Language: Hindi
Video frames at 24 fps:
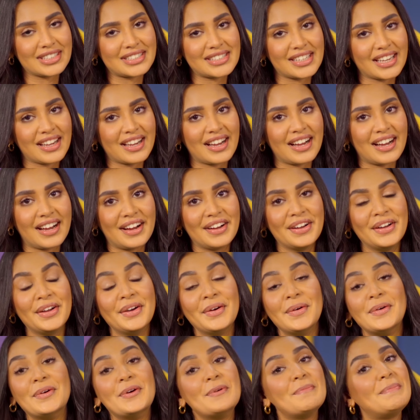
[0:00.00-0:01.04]
से कहा
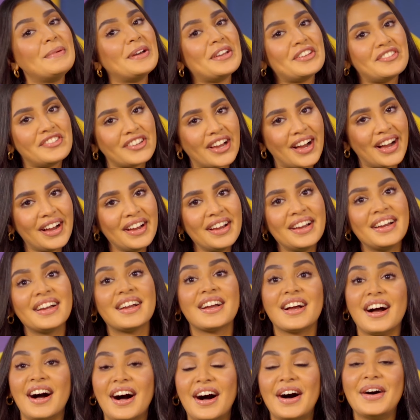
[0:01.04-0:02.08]
ऊपर जा
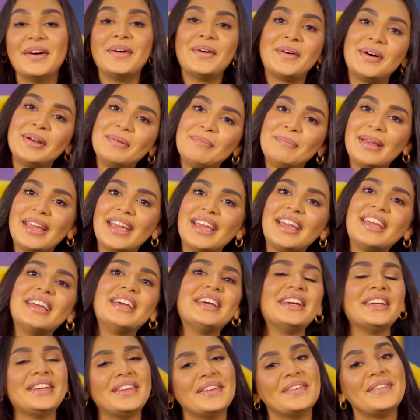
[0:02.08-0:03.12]
खा और पी
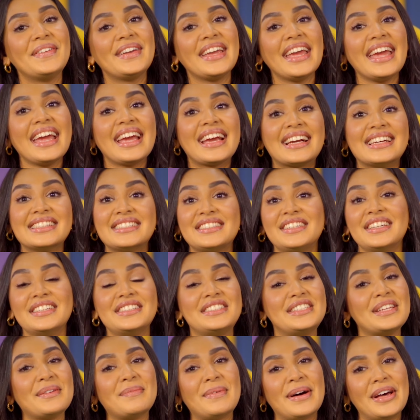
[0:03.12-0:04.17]
क्योंकि
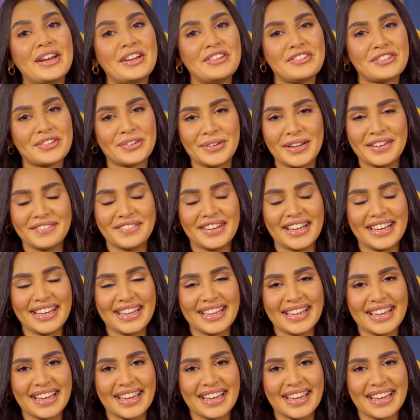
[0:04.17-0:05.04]
कसरत से बारिश होने वाली